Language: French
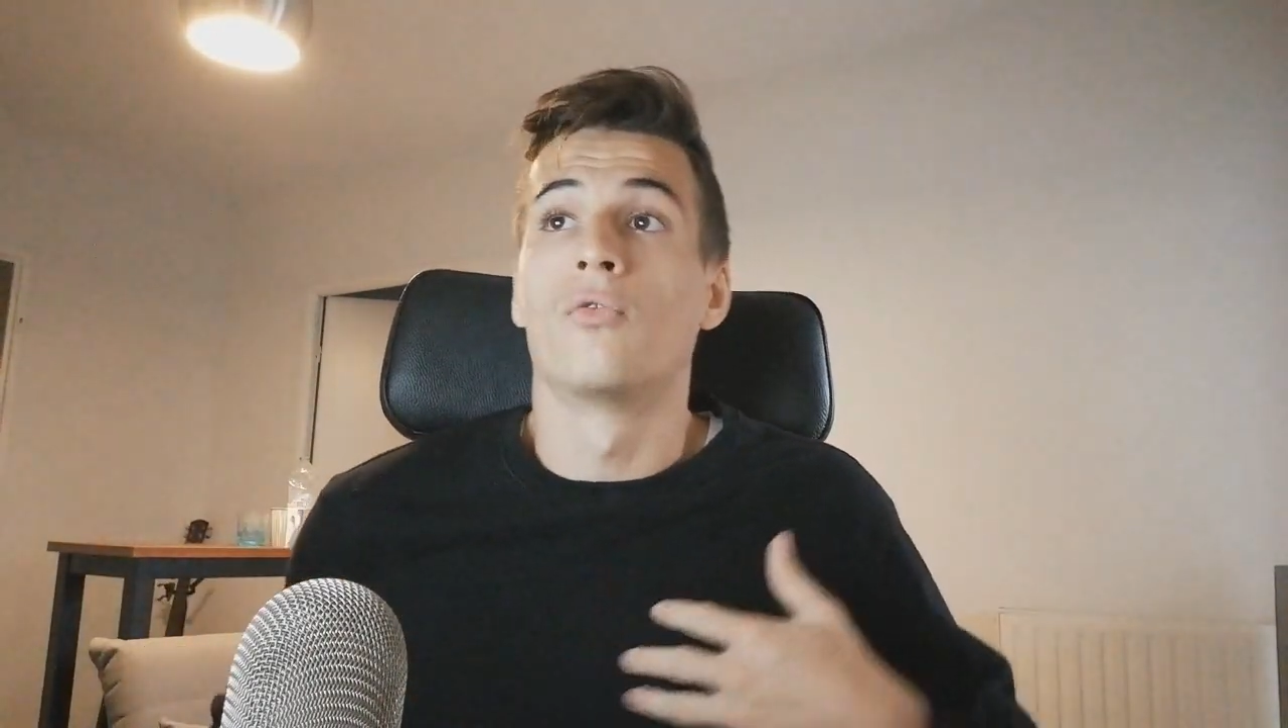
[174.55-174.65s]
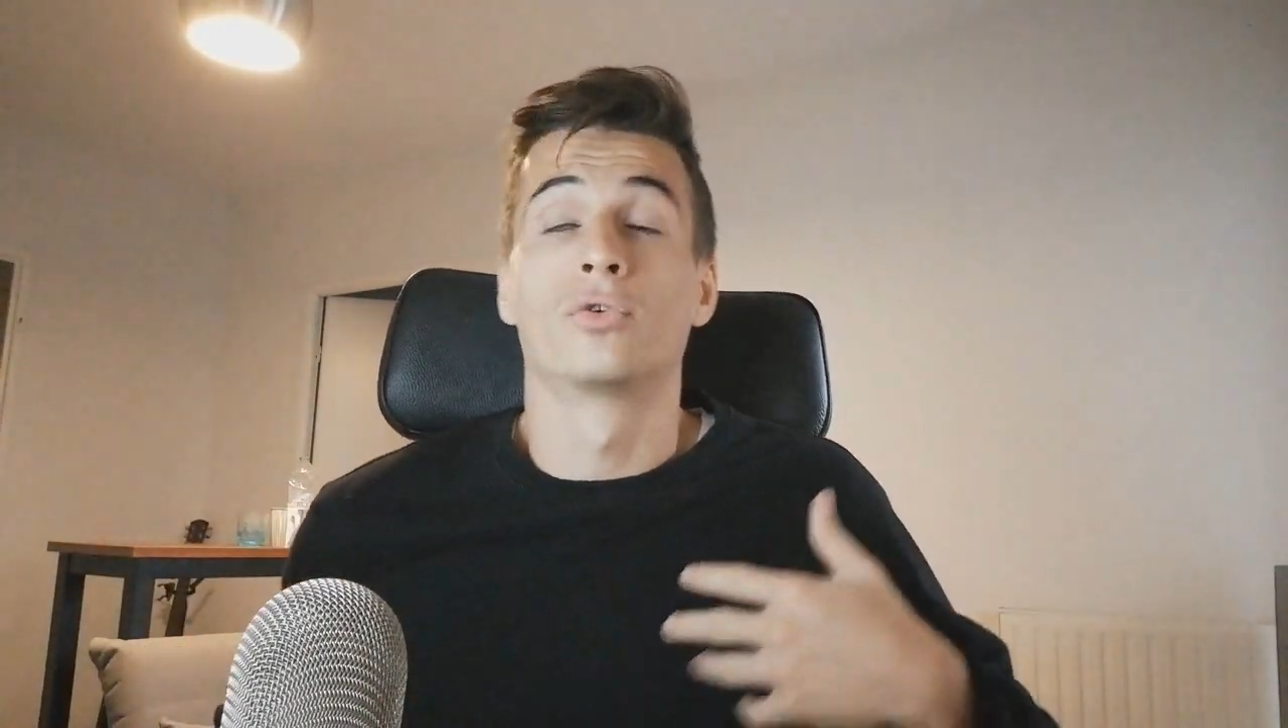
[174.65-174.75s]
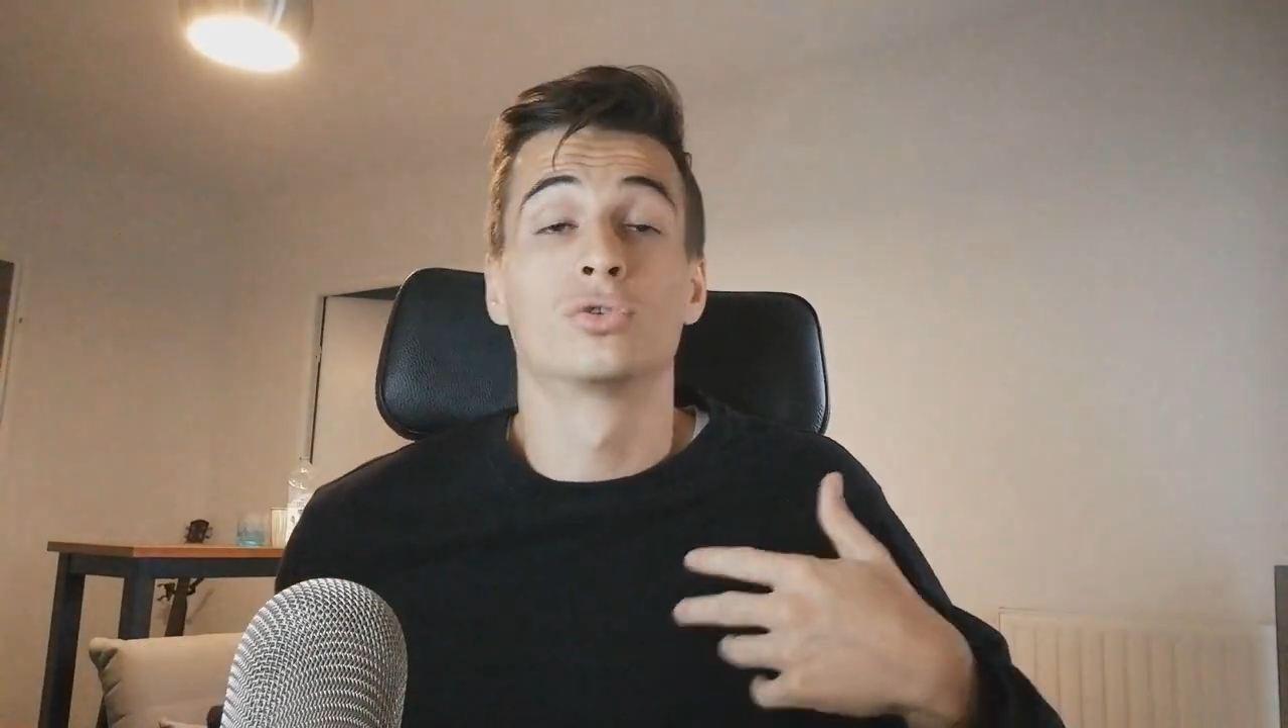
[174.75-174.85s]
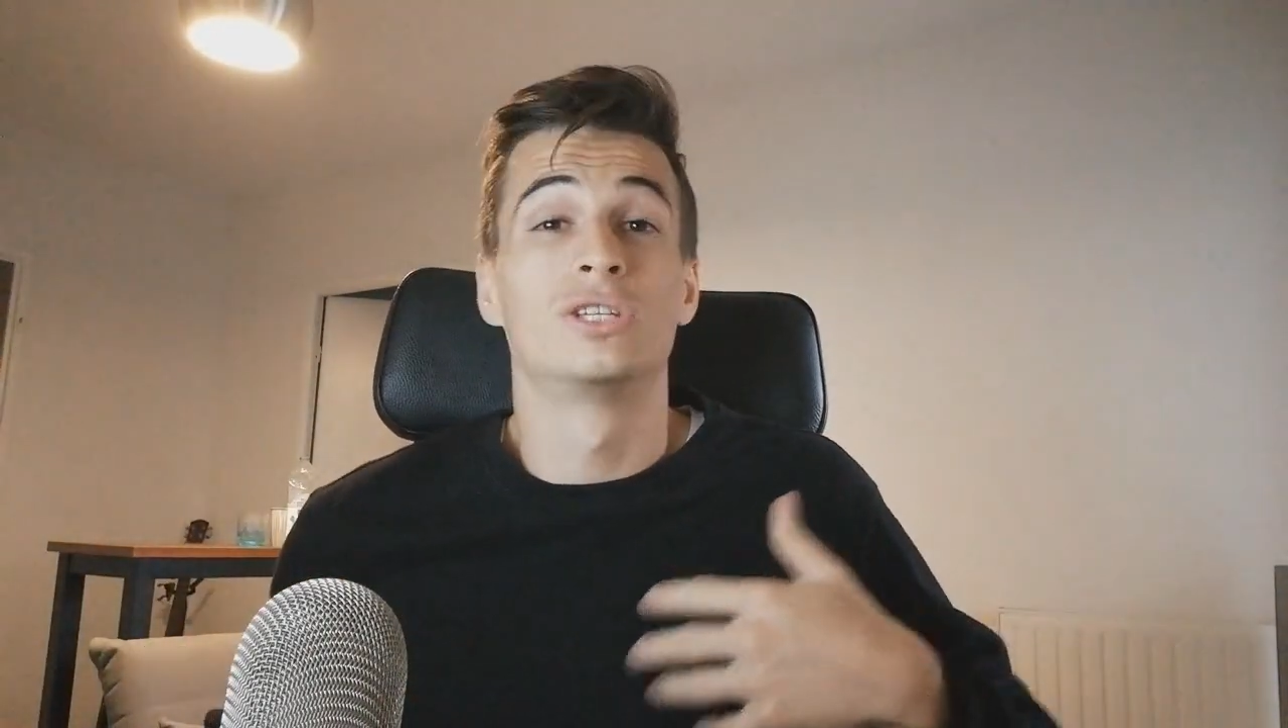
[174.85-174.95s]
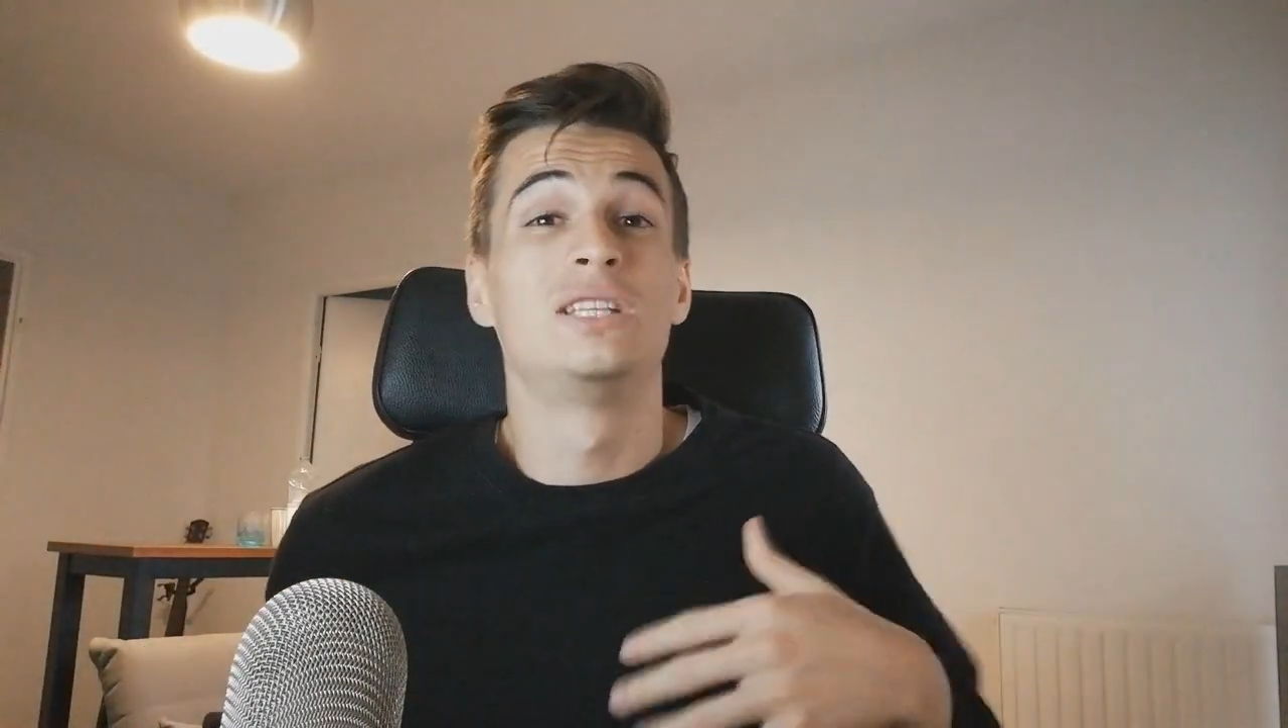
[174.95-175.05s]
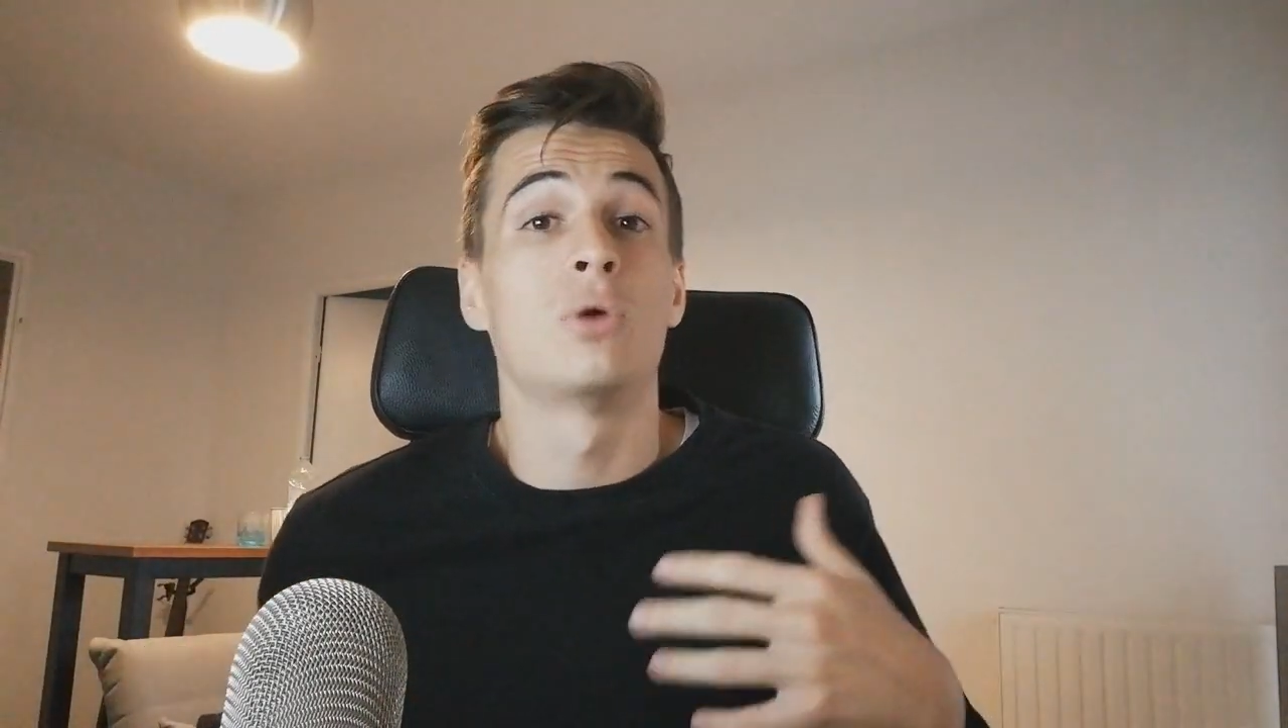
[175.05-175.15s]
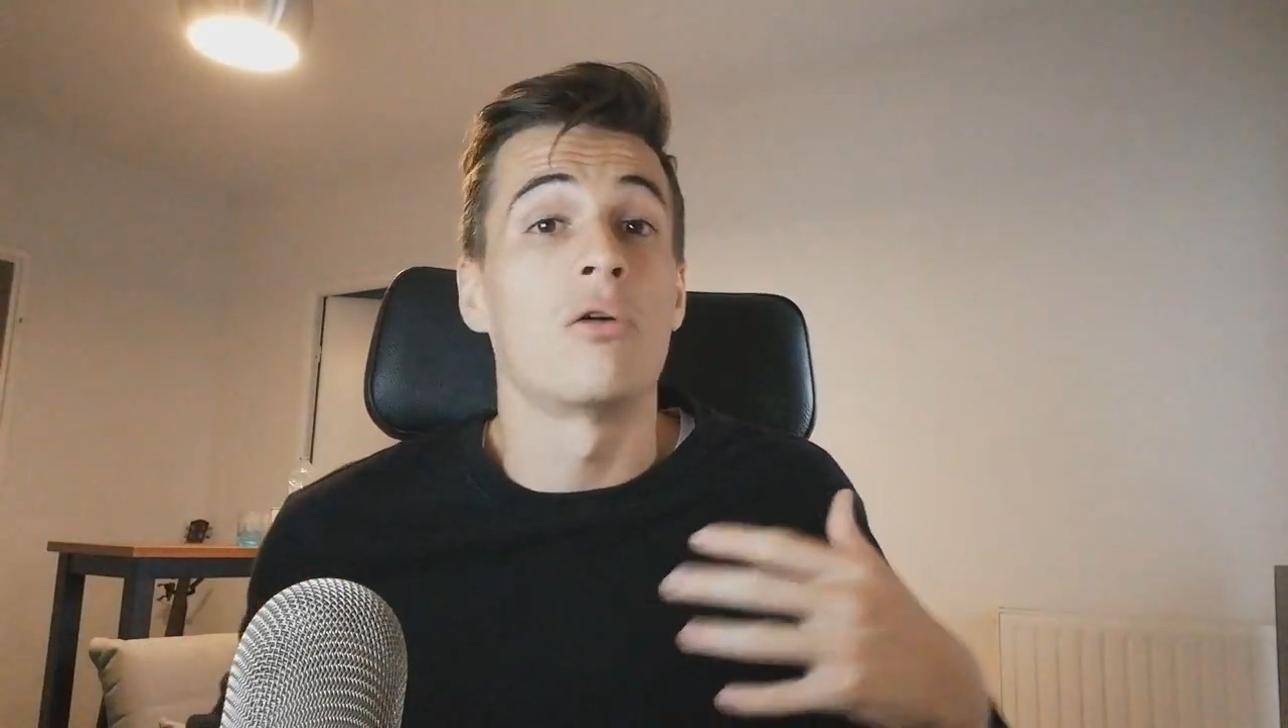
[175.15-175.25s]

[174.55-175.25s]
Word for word: fonction de si tu